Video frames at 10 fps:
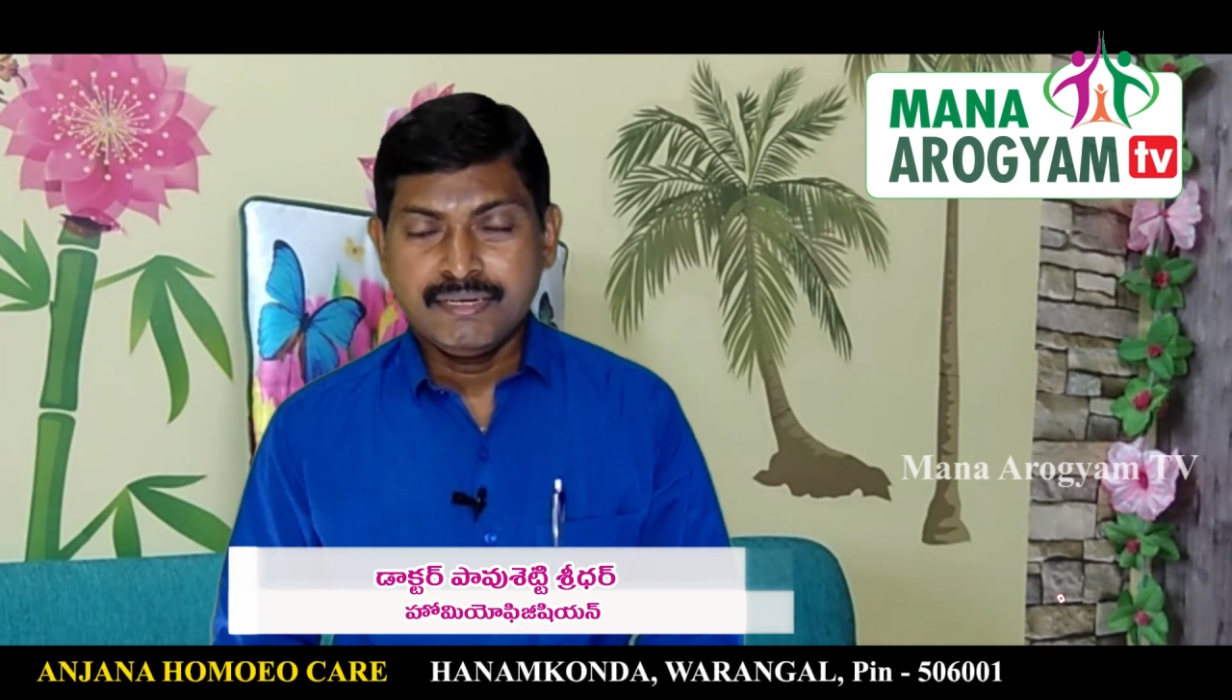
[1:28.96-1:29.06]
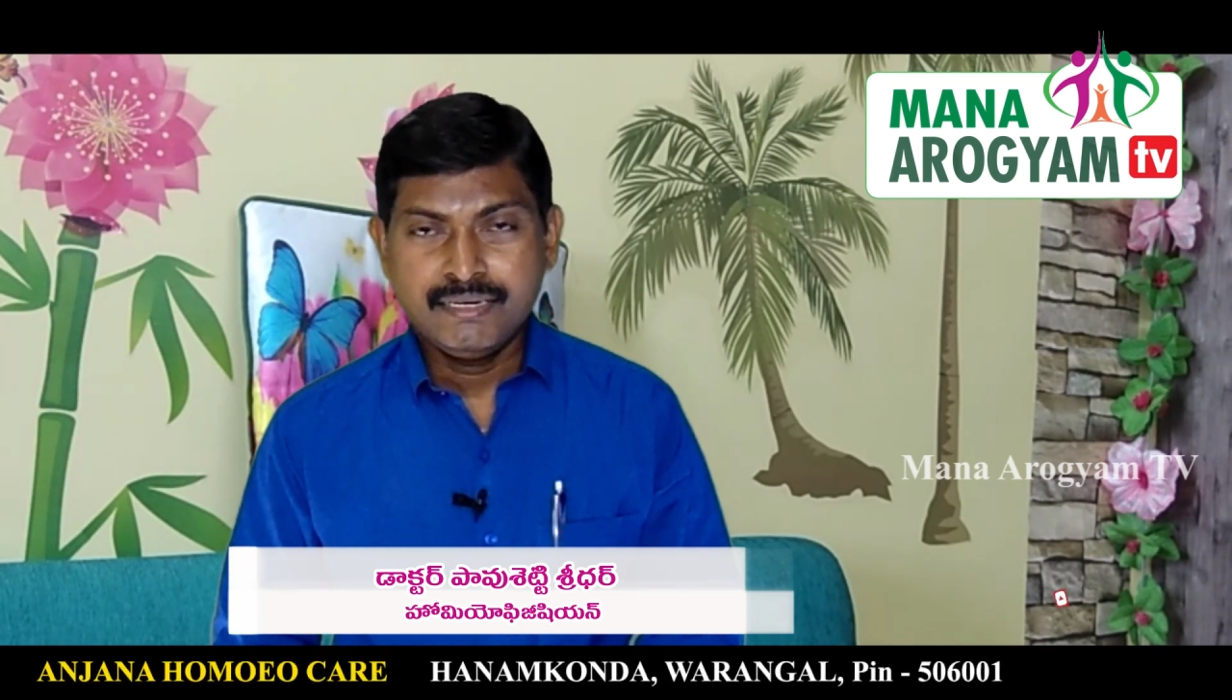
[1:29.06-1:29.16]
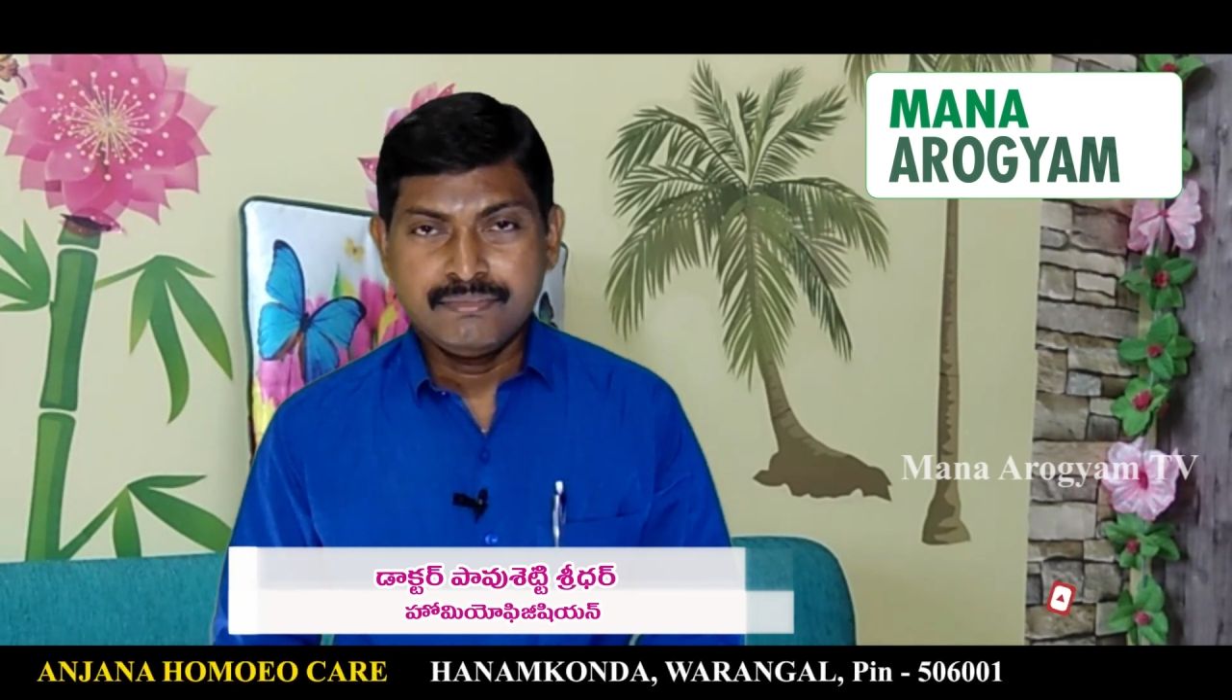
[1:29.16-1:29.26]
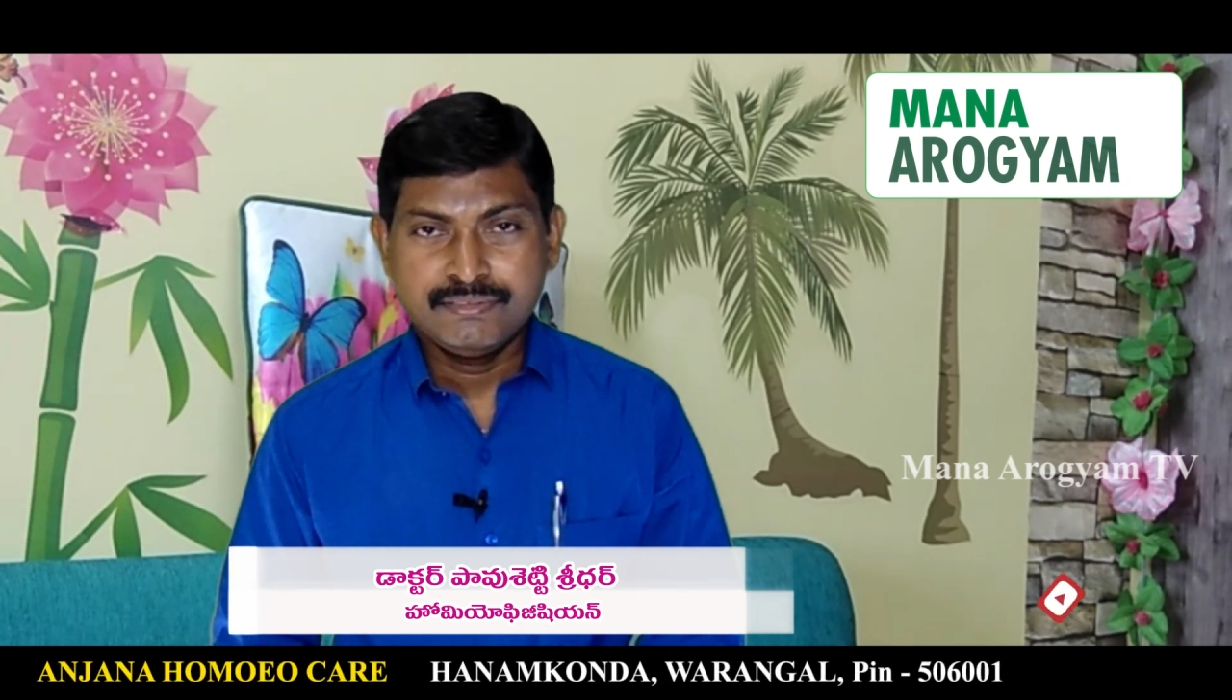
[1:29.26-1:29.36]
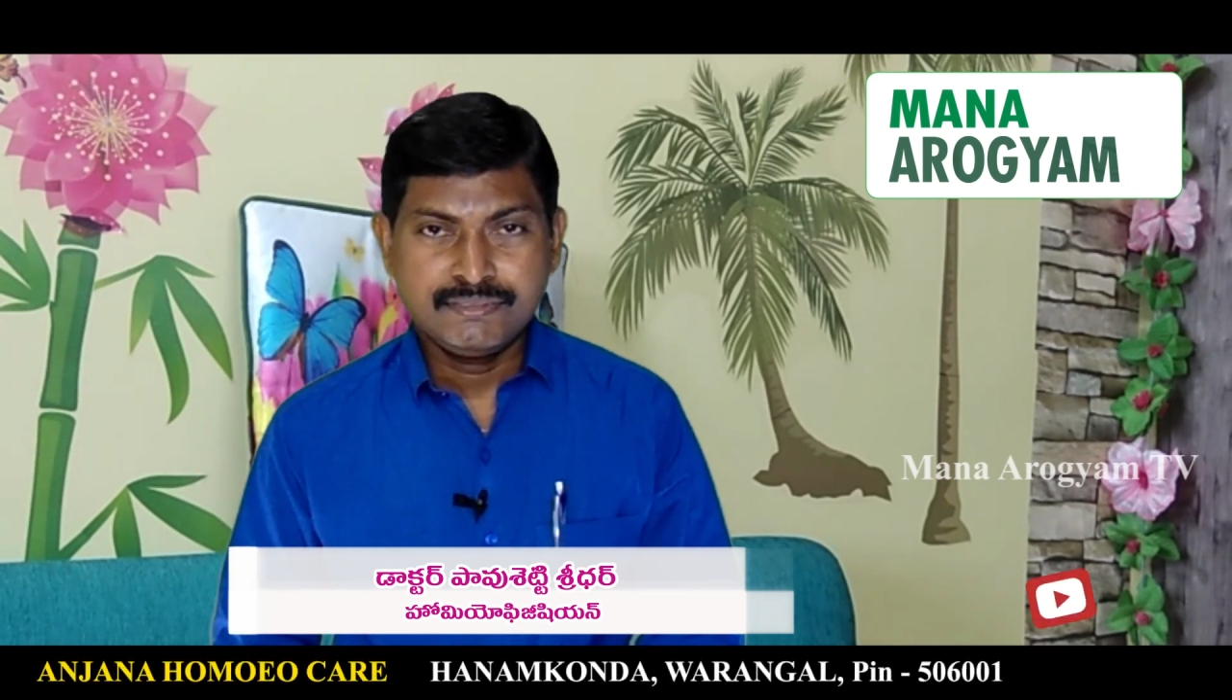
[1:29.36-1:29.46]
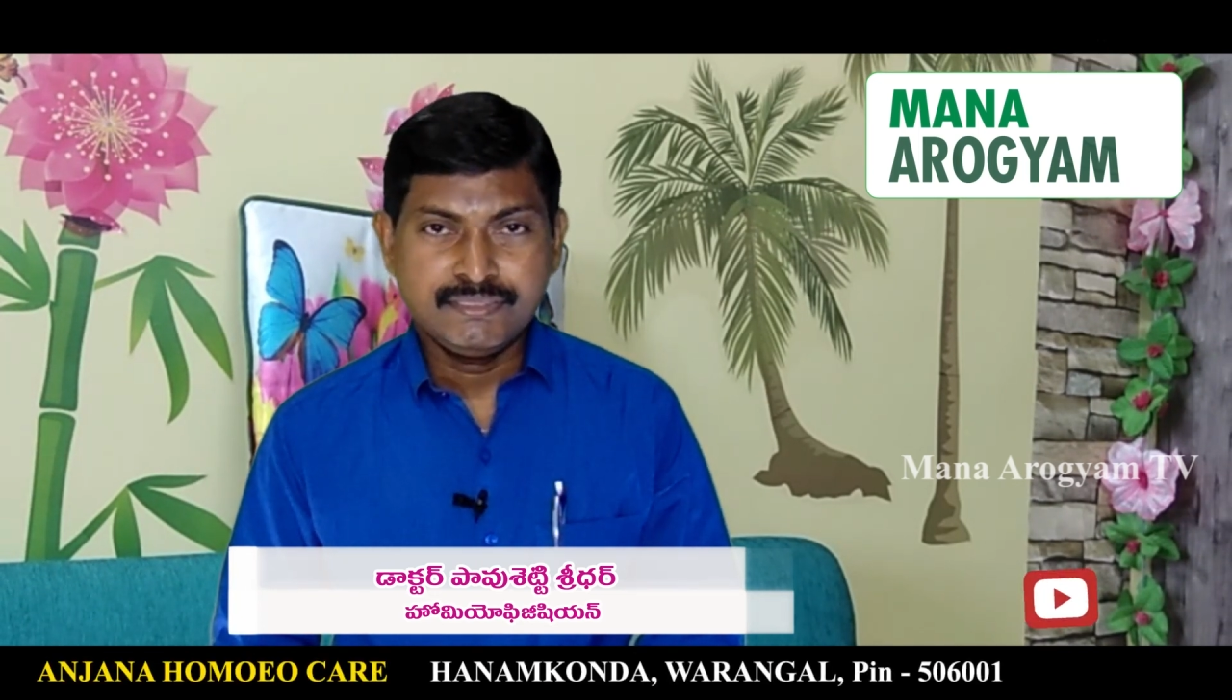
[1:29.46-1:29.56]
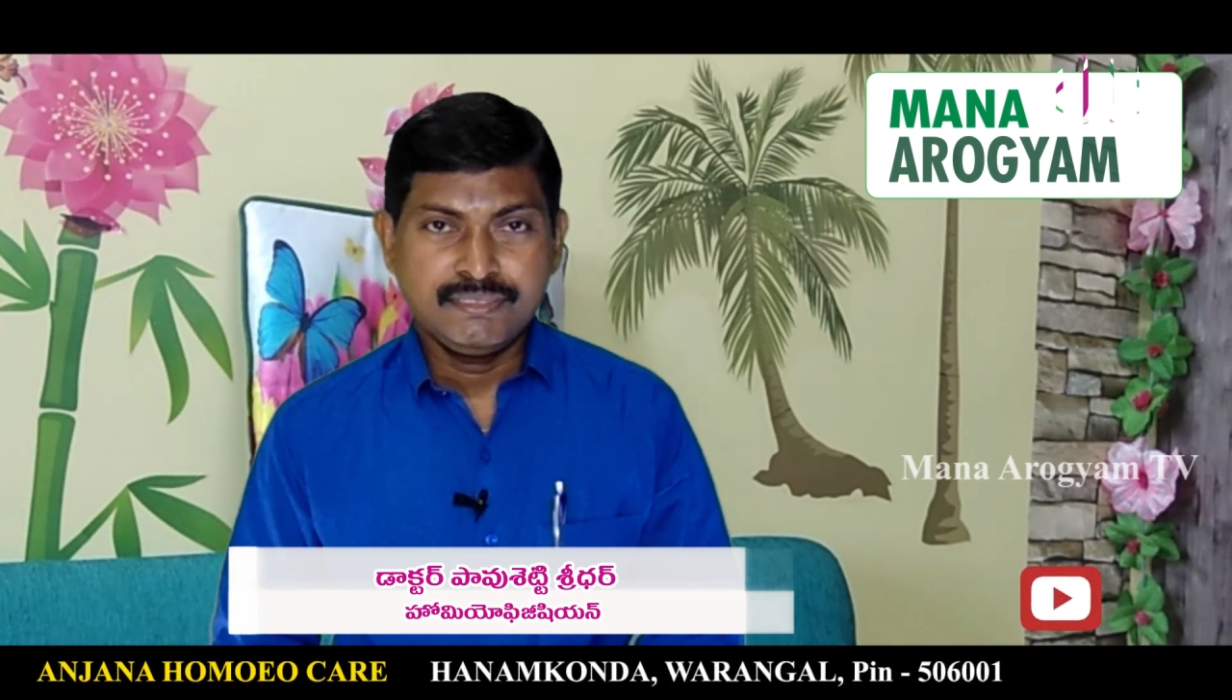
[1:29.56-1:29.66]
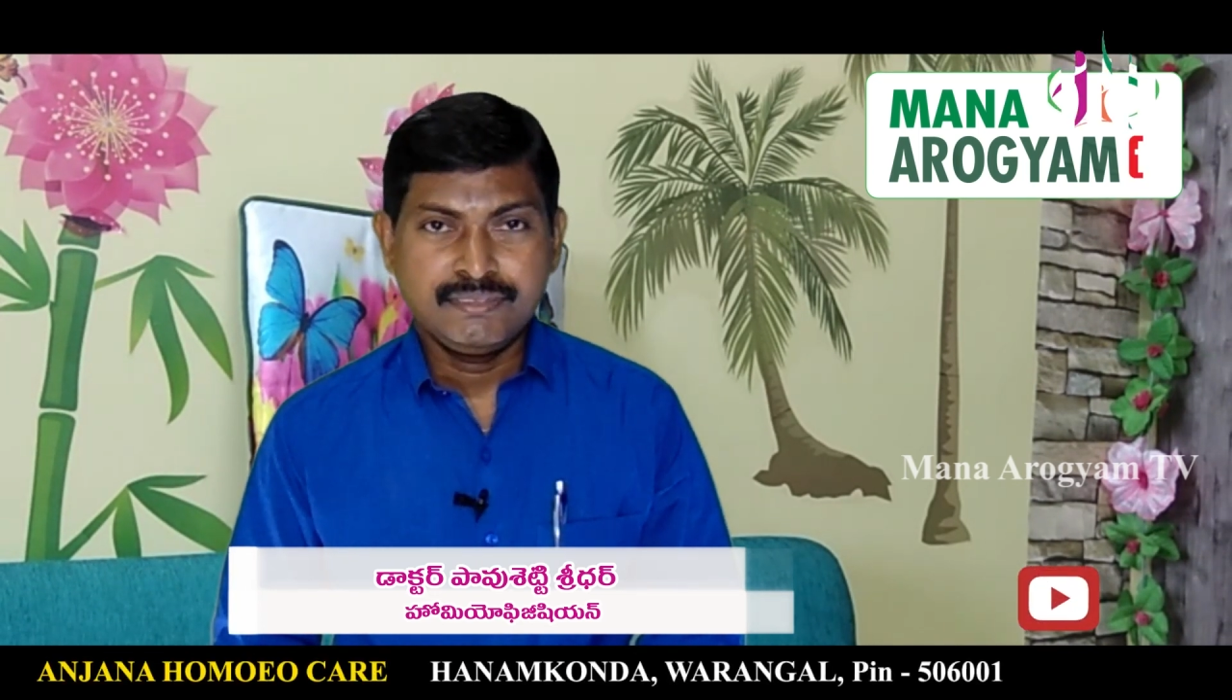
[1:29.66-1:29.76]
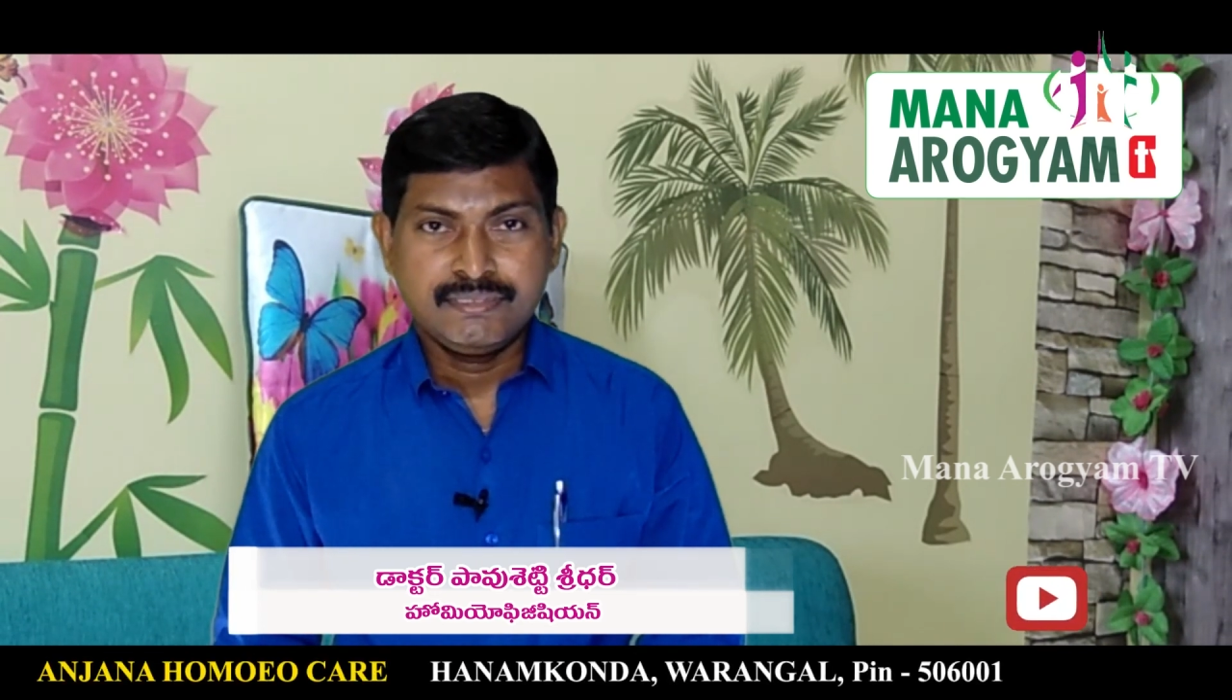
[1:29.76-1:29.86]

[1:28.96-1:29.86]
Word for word: గడ్డలు వచ్చి